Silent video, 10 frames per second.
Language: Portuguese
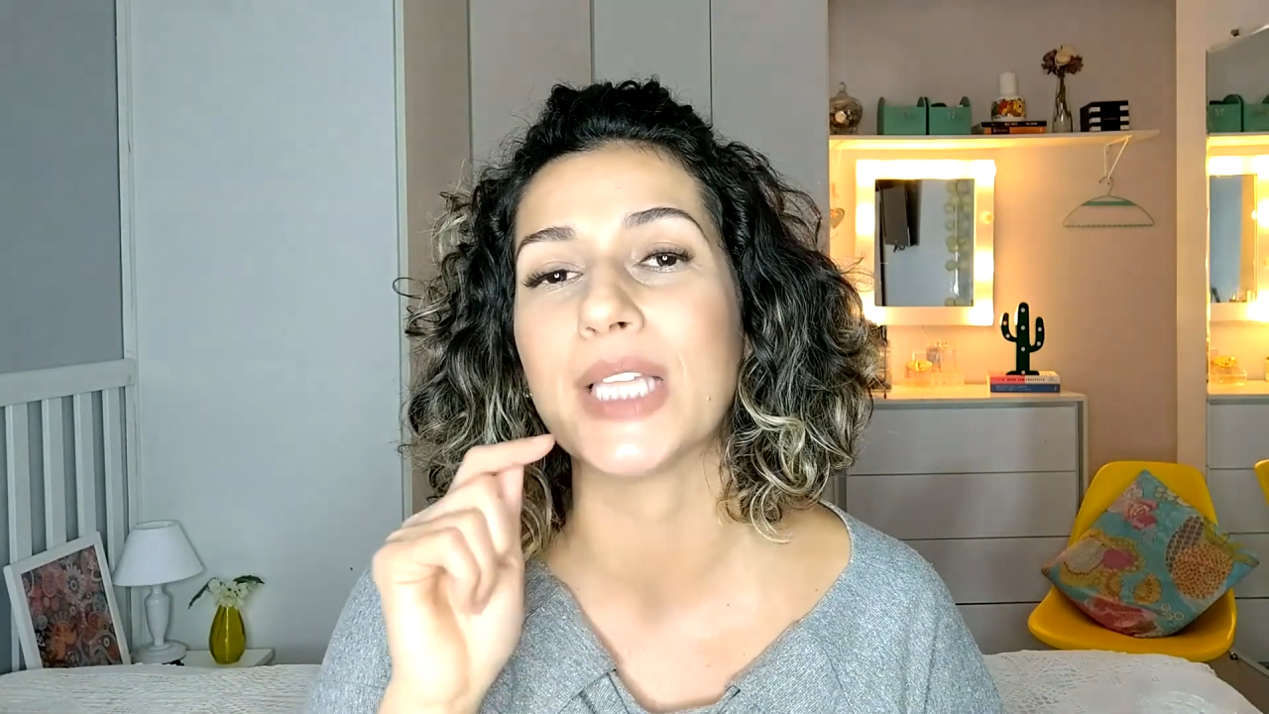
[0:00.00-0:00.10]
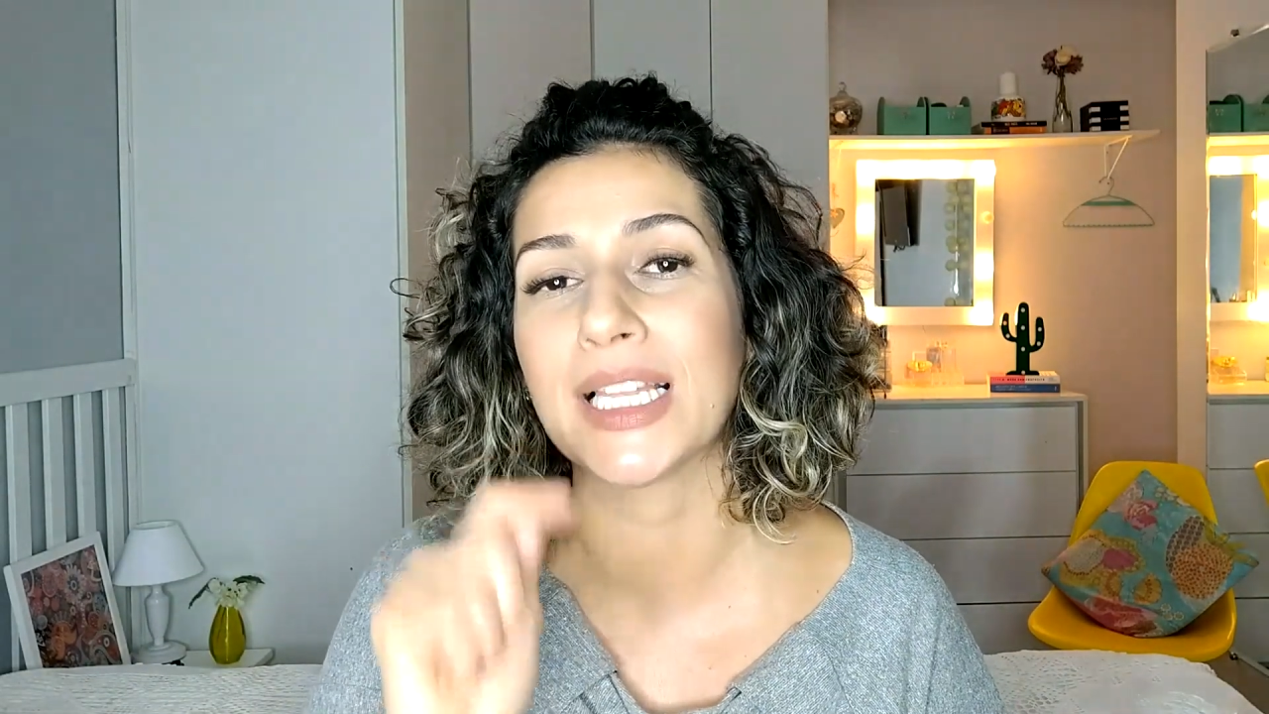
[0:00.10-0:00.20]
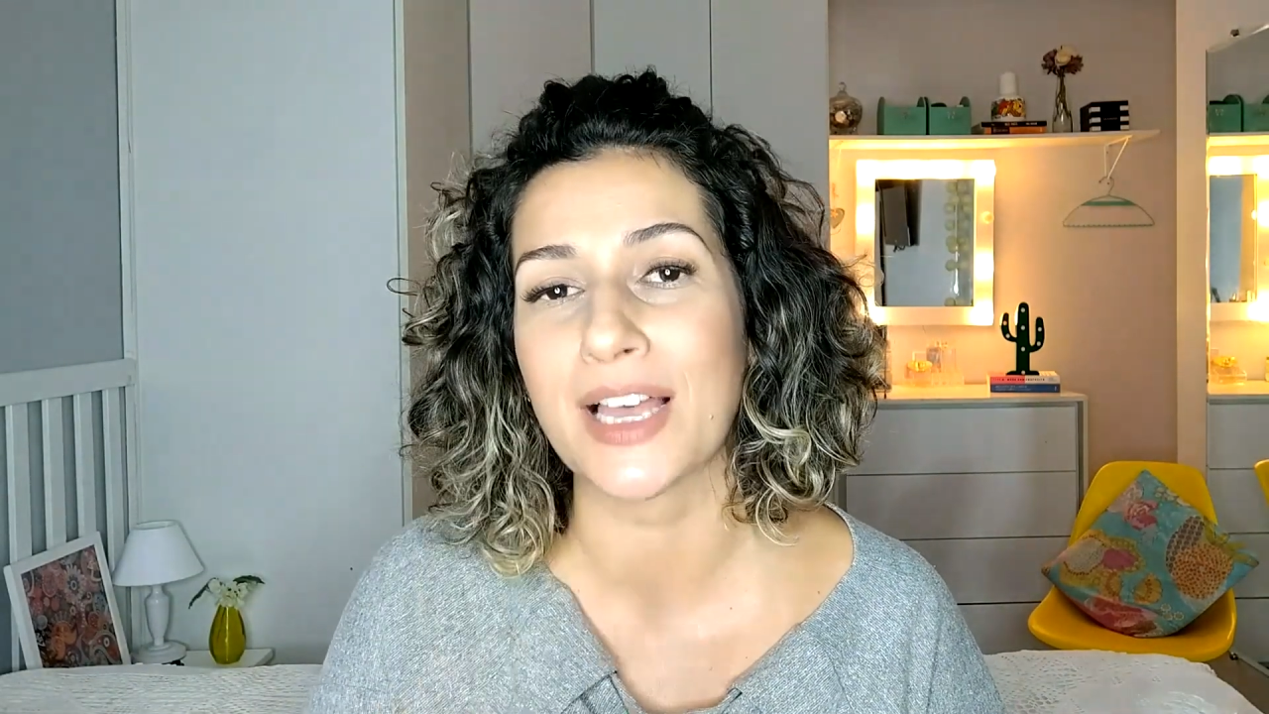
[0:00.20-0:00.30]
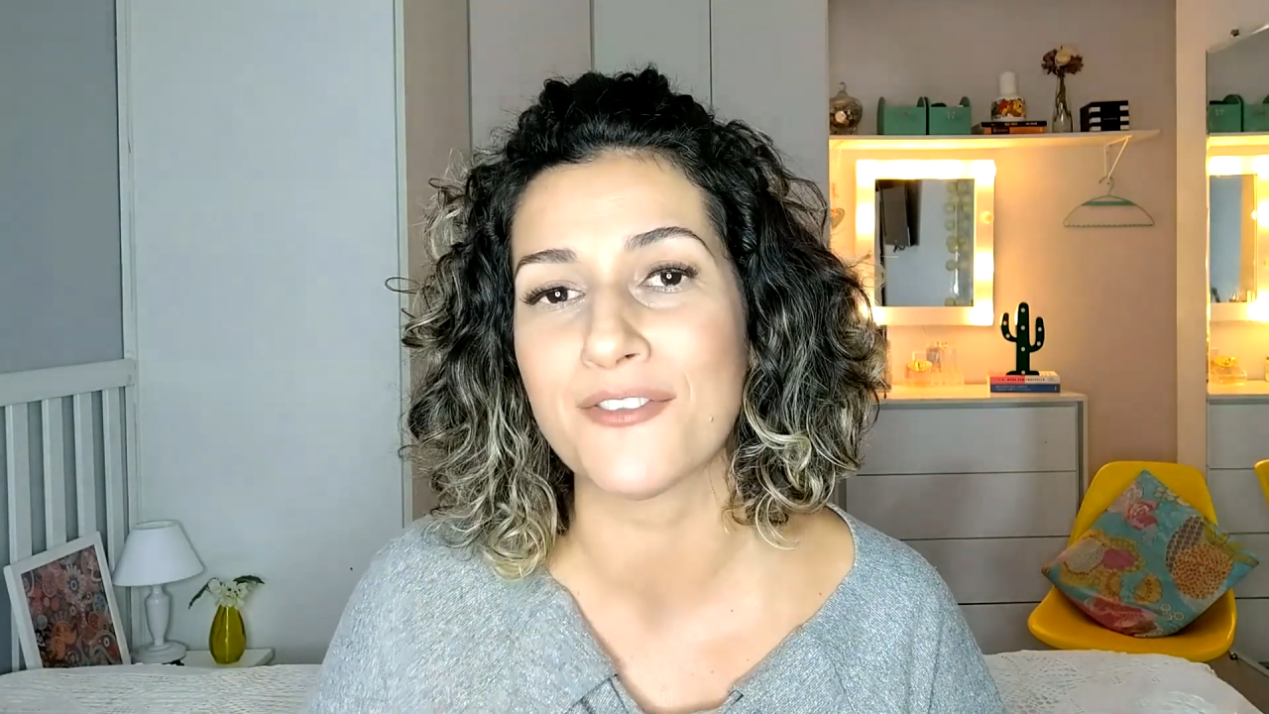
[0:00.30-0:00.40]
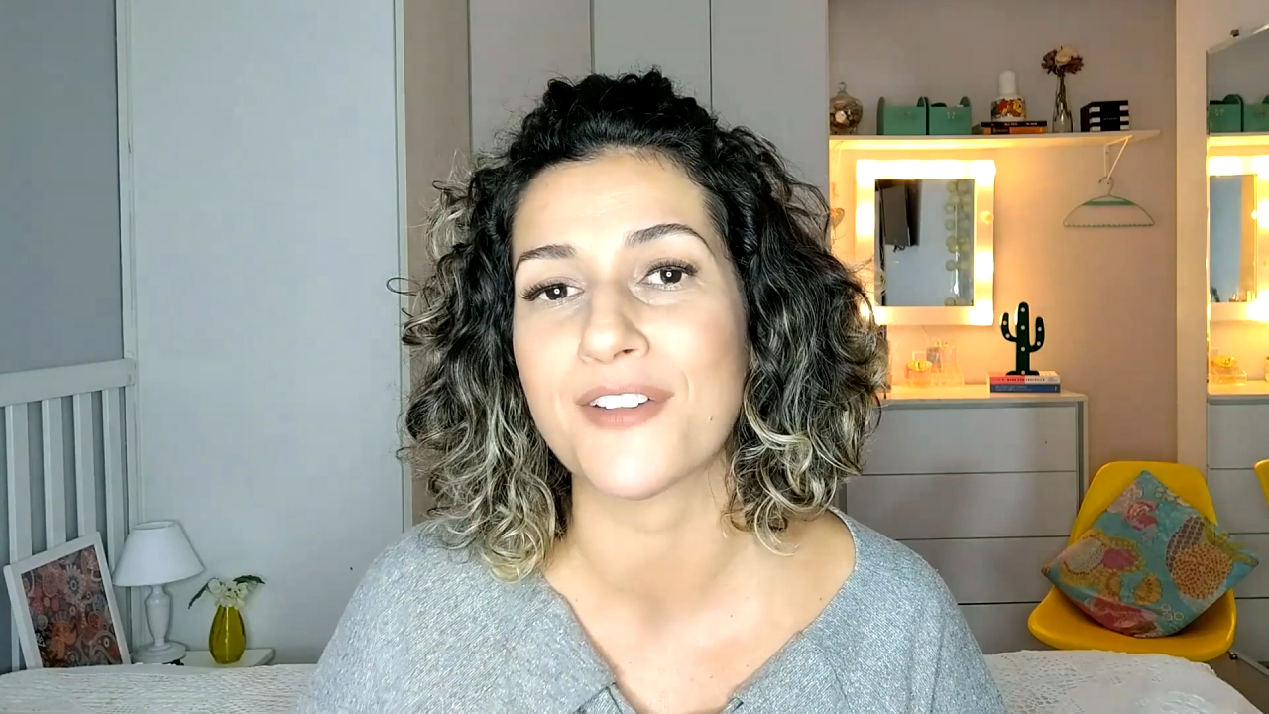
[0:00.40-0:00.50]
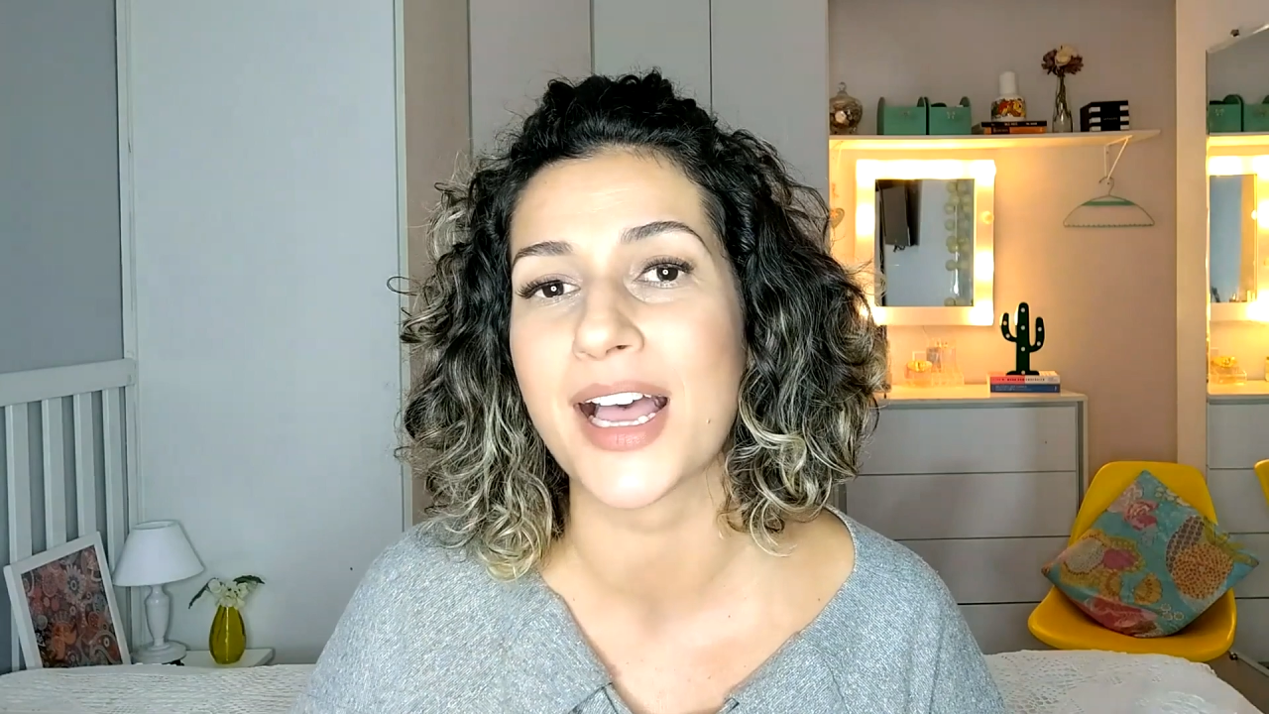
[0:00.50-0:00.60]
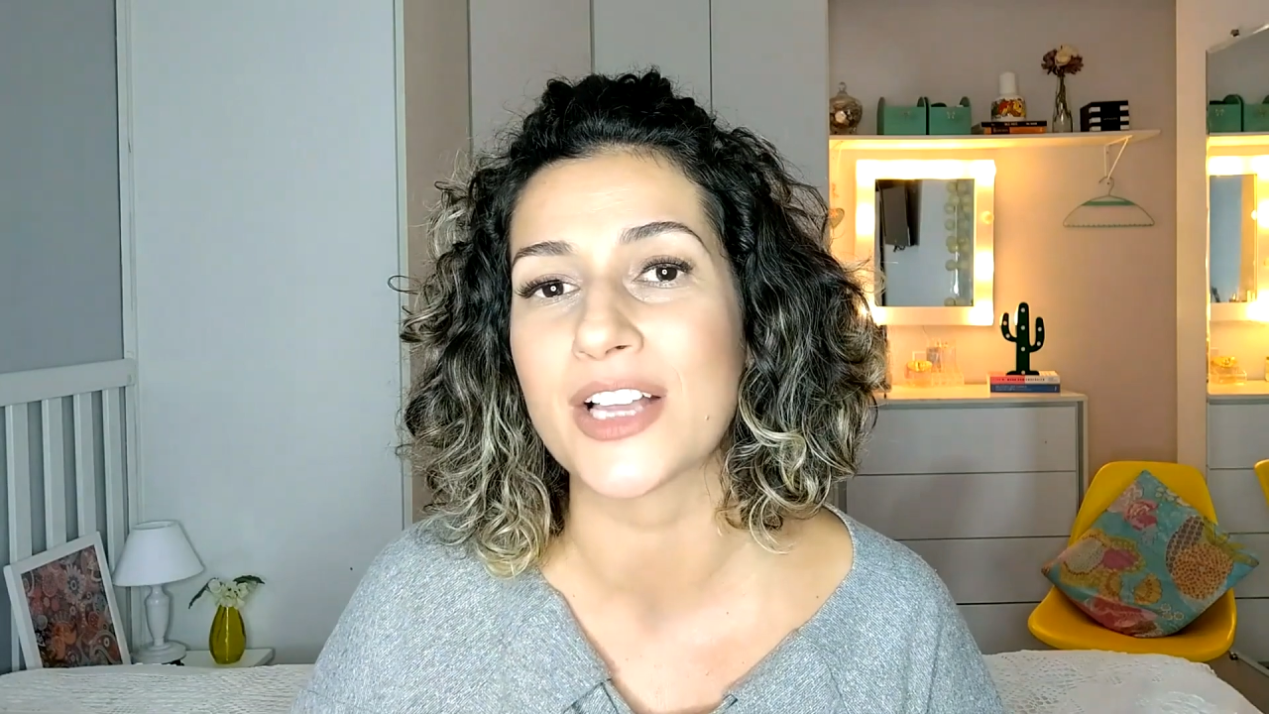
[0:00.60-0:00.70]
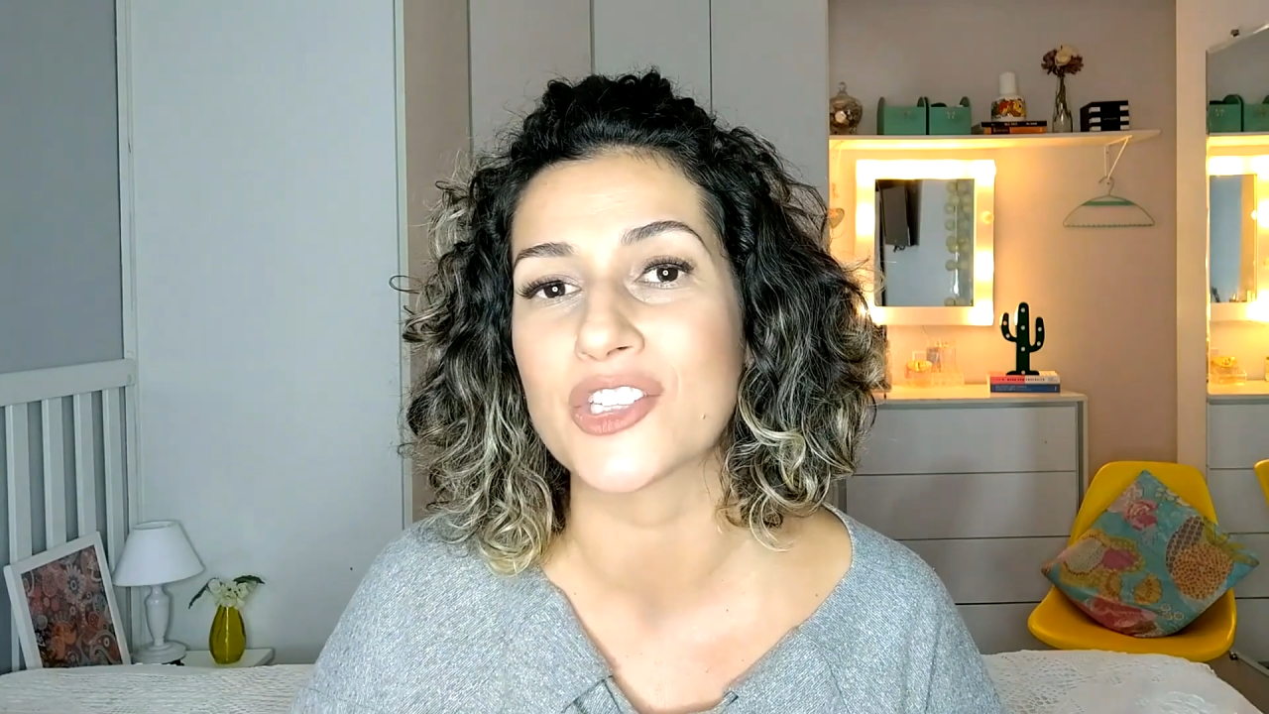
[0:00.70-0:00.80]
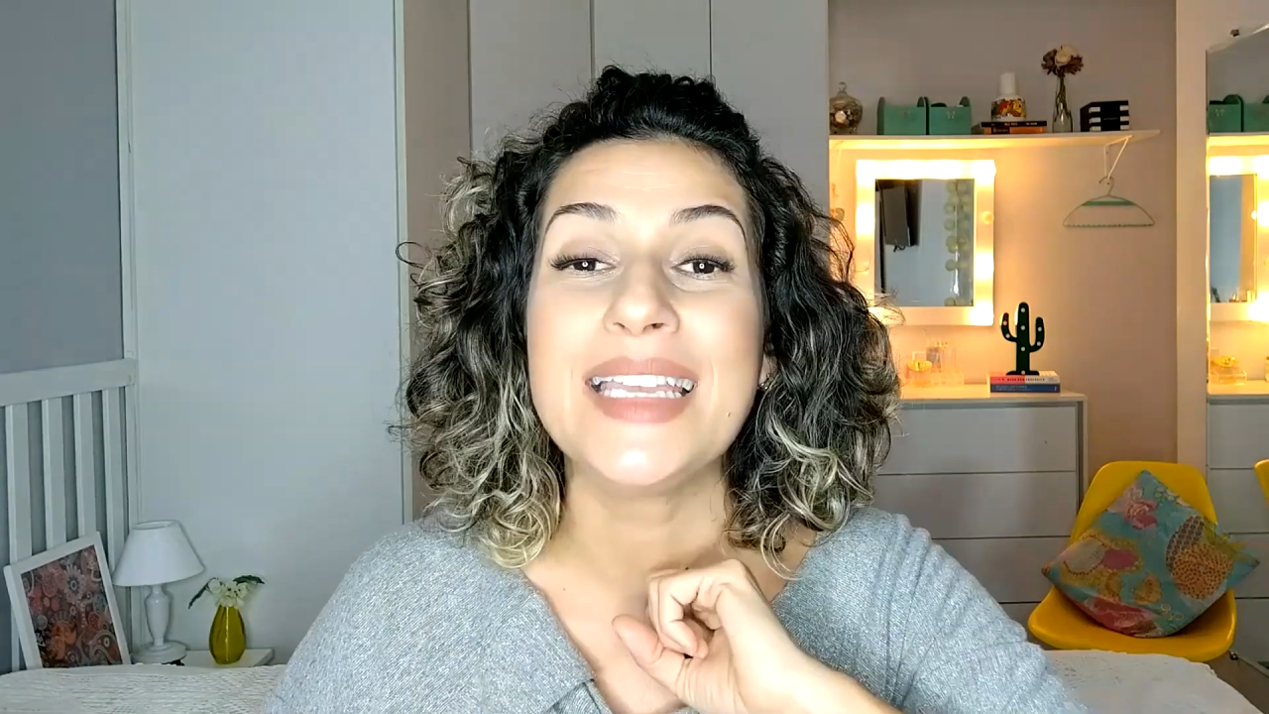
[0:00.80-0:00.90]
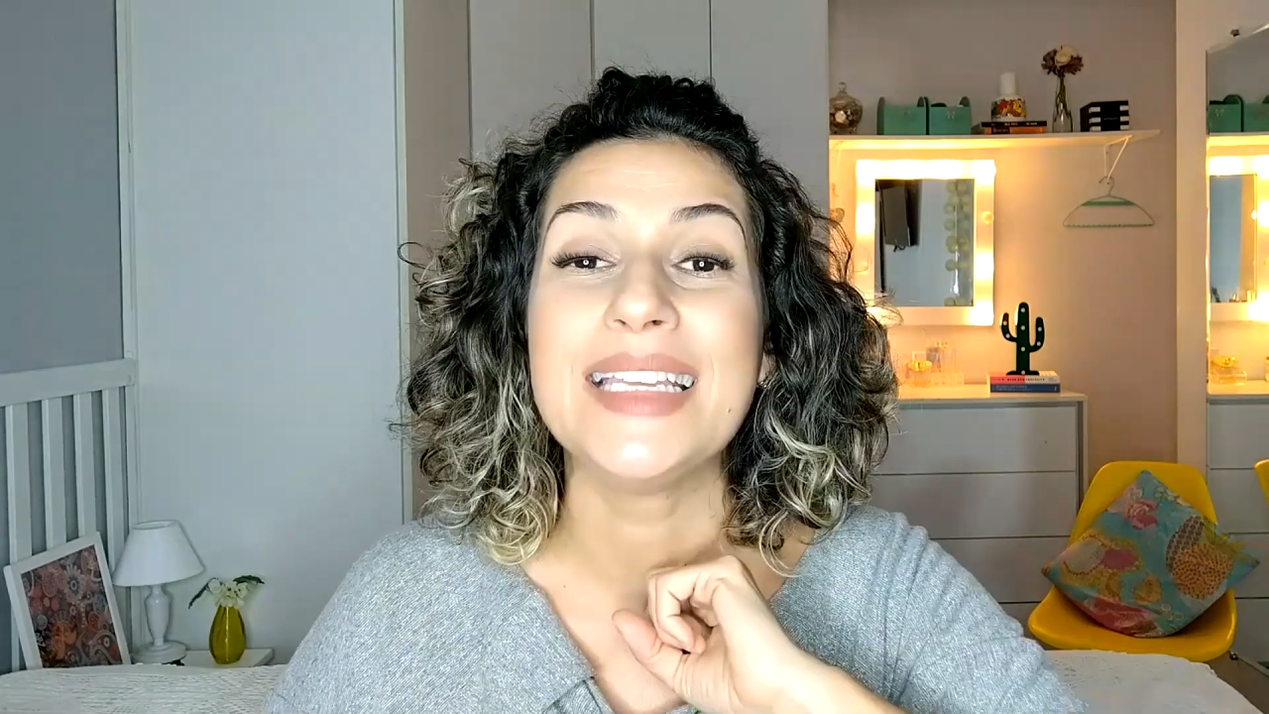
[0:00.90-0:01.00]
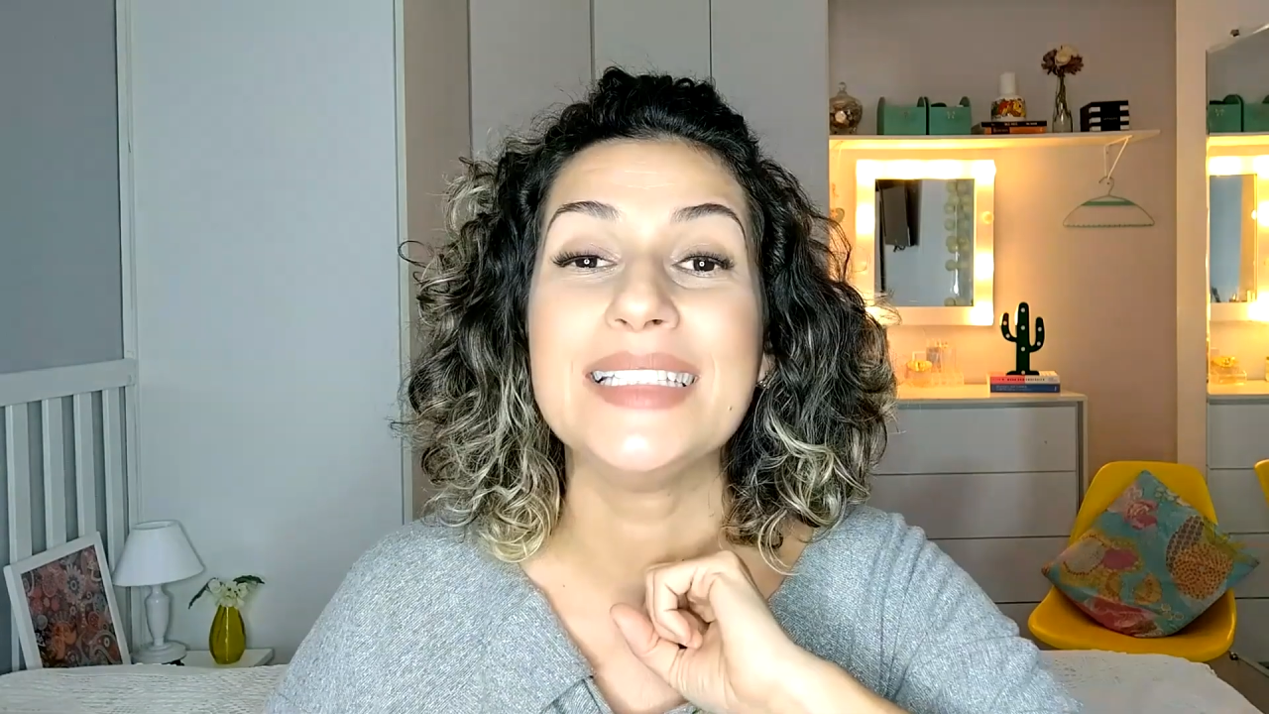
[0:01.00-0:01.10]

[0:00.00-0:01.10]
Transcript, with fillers: tem lavagem.